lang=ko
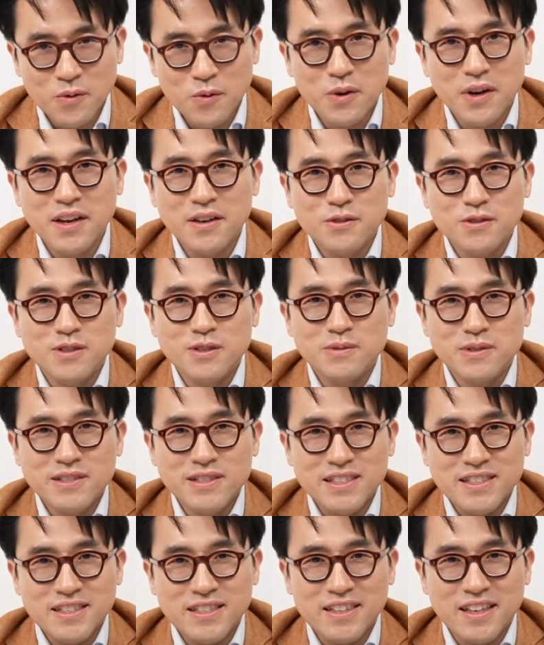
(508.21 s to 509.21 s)
올해 유튜브를
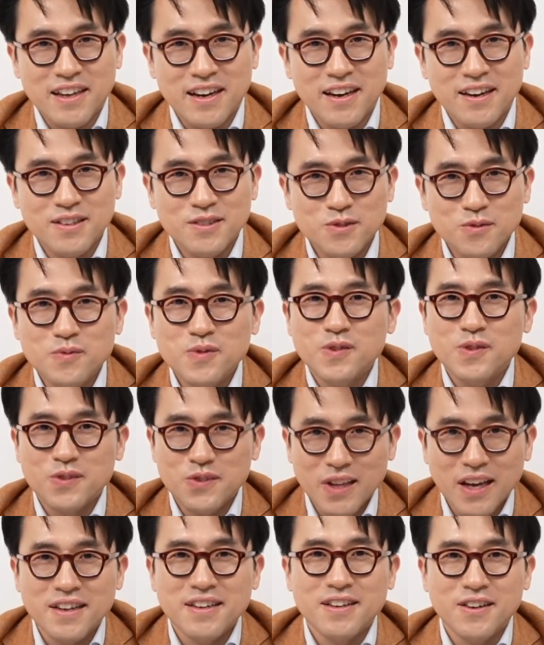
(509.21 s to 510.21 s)
찍을 때랑 좀 또
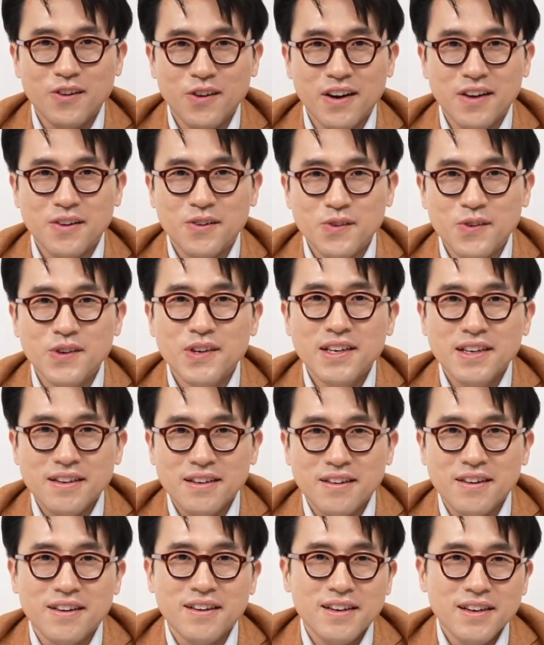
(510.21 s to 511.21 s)
다를 것 같고
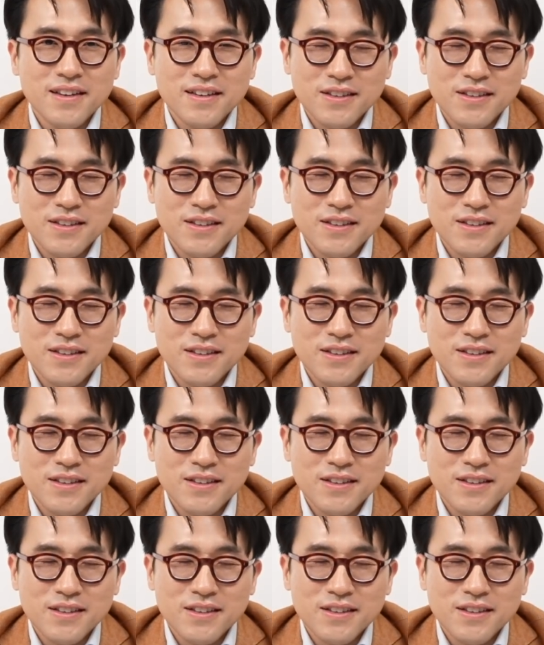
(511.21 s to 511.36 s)
어,